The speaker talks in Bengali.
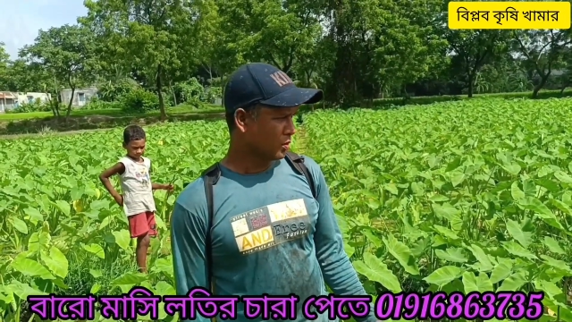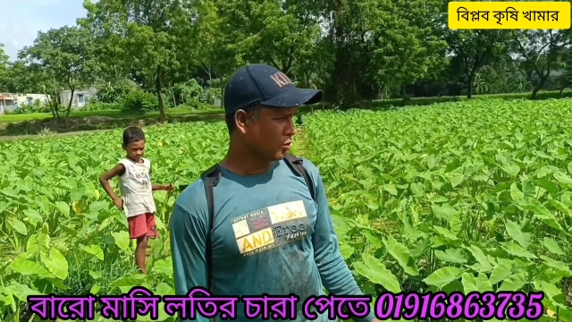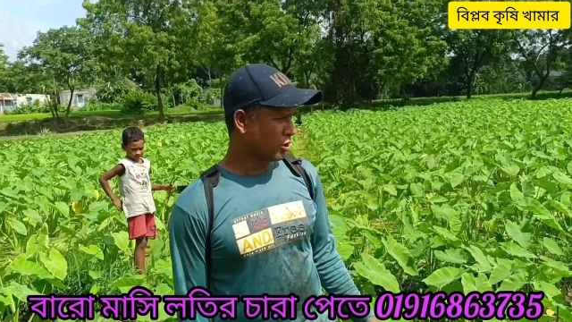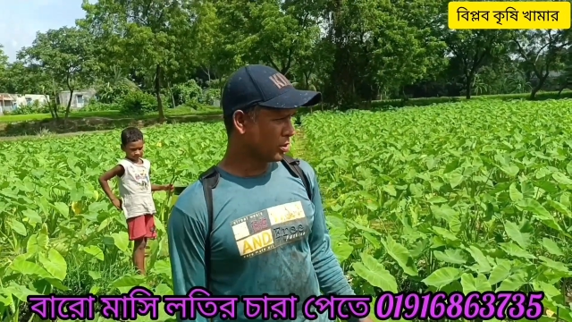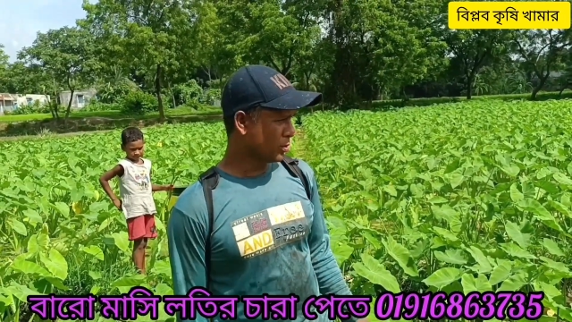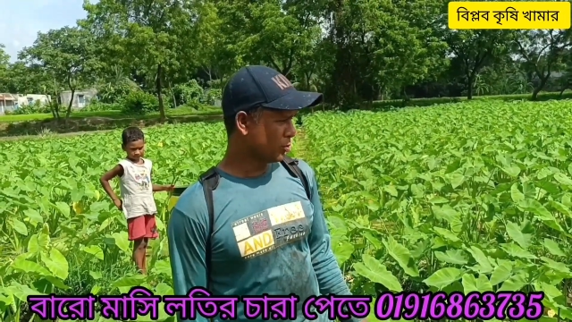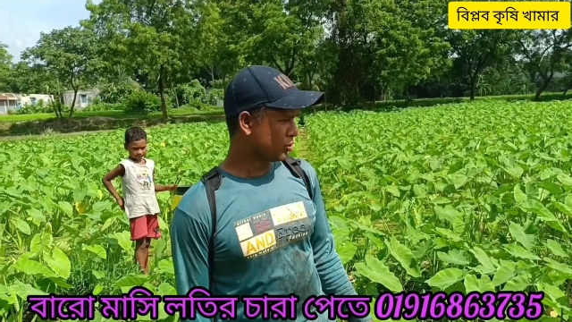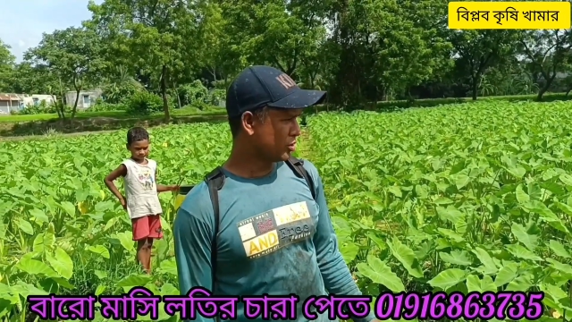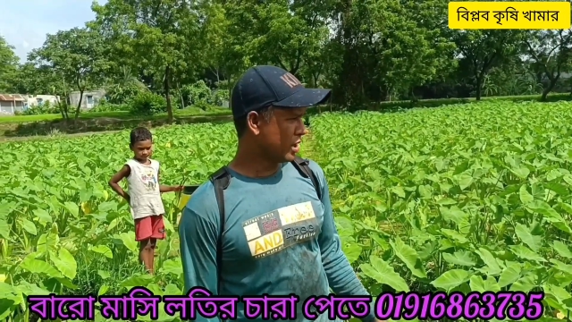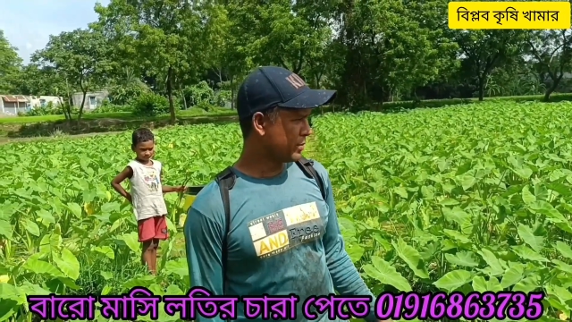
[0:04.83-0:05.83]
বরাবরের
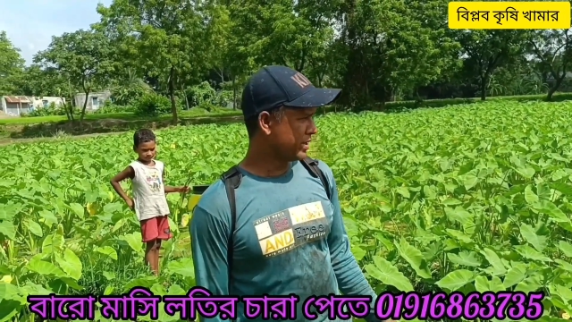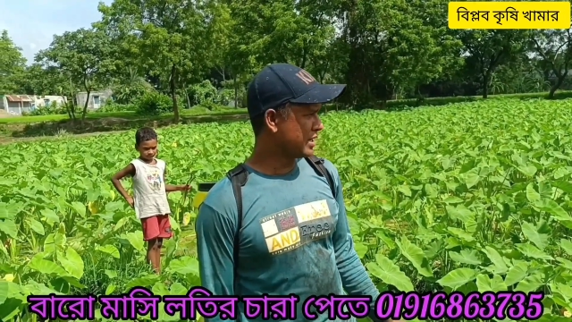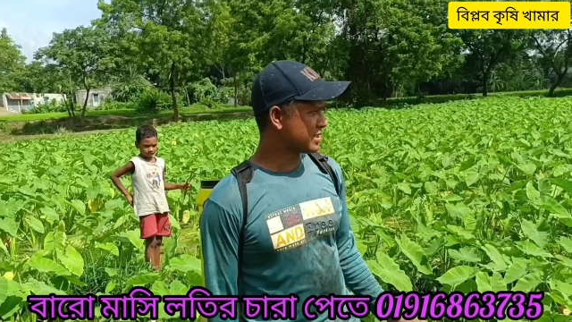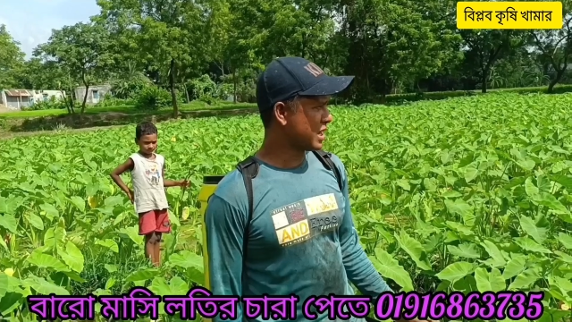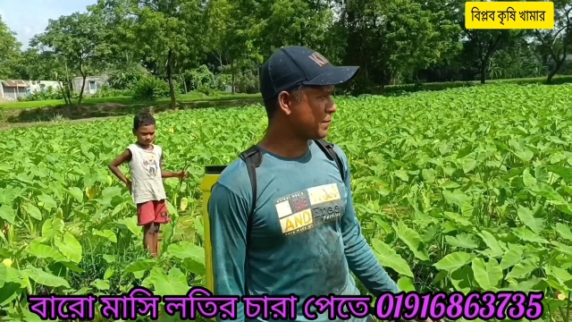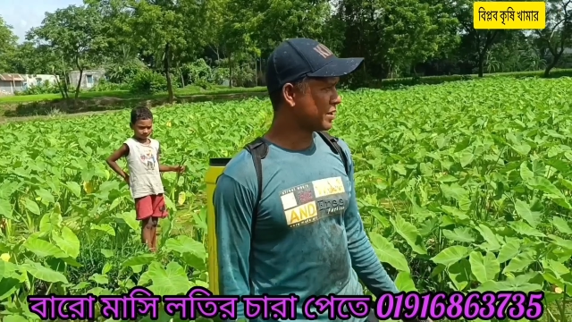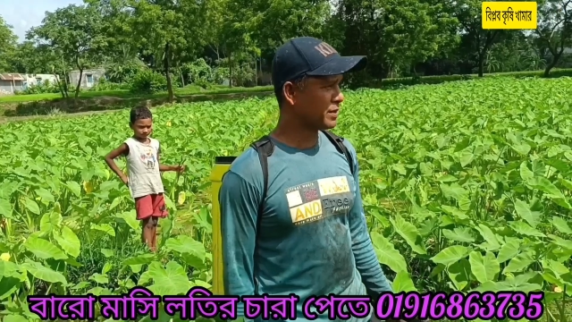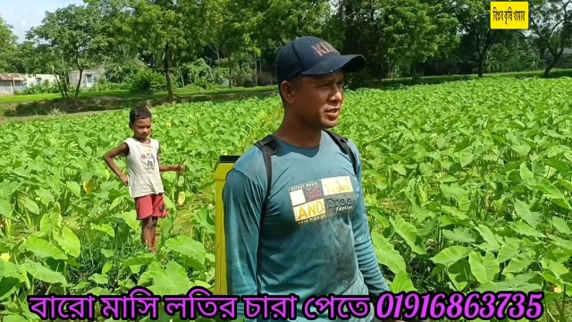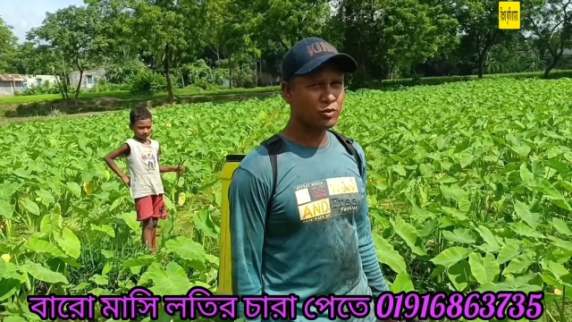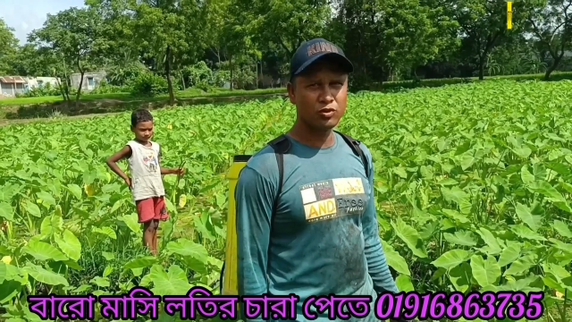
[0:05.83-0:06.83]
মতো আমি আজকে আপনাদের
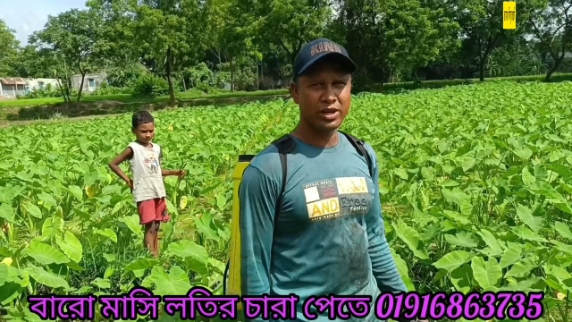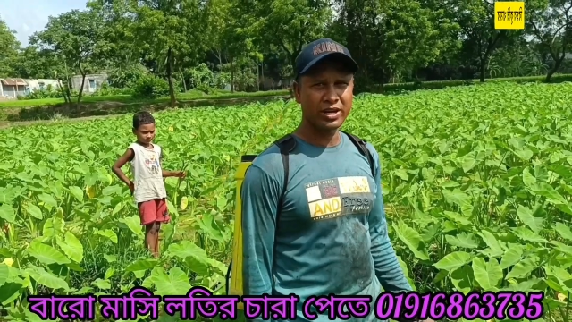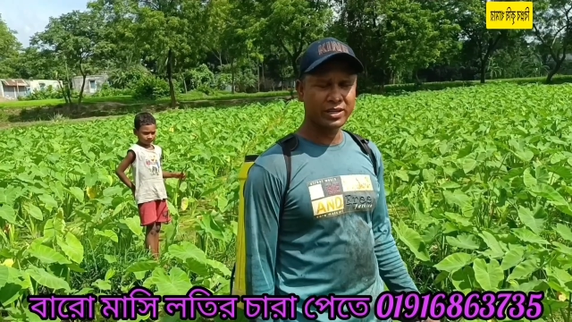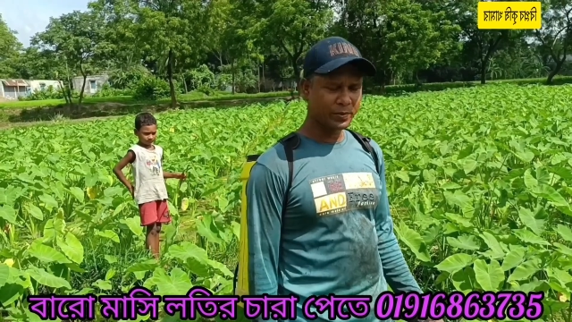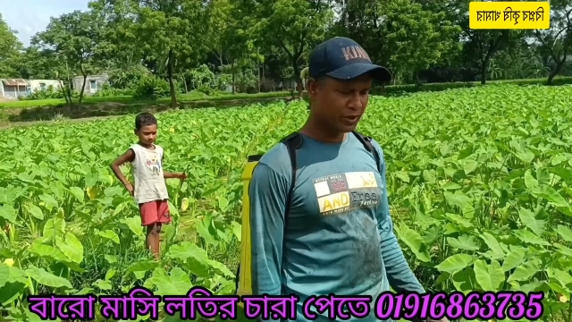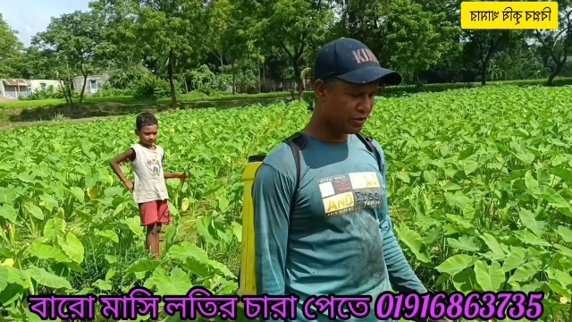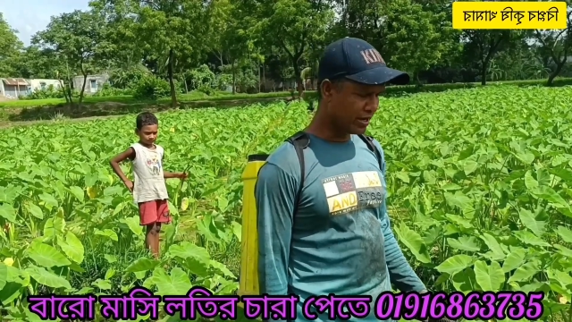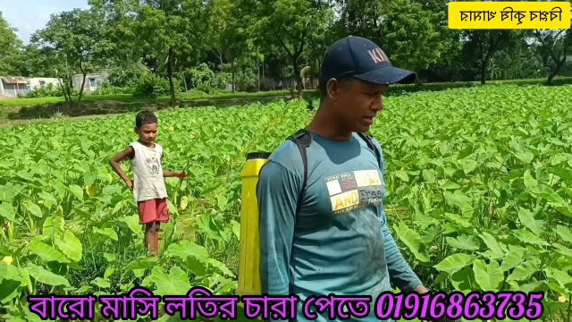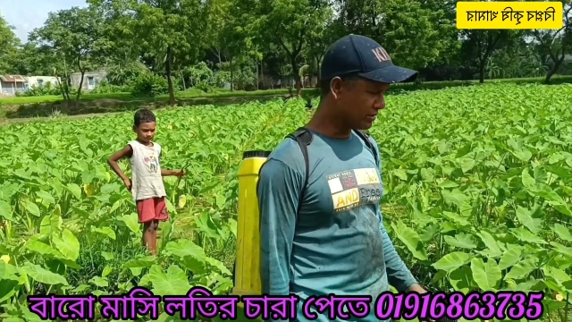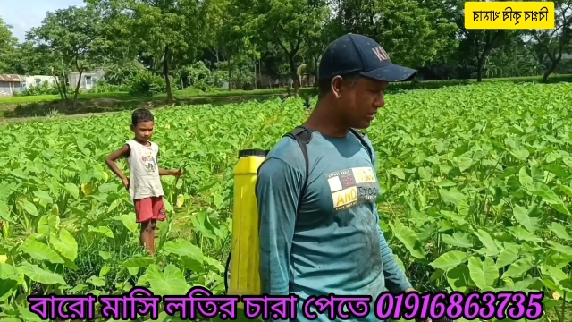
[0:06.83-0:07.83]
মাঝে নতুন আরেকটা ভিডিও
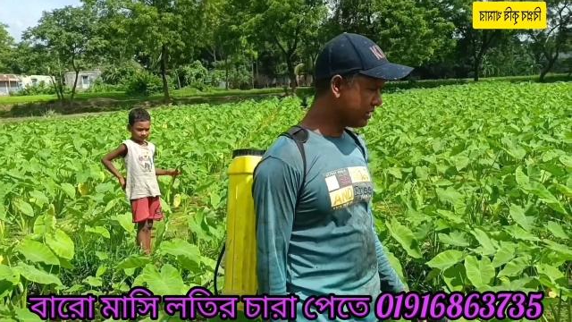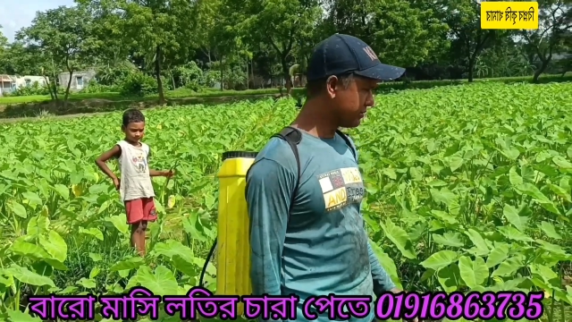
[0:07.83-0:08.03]
নিয়ে হাজির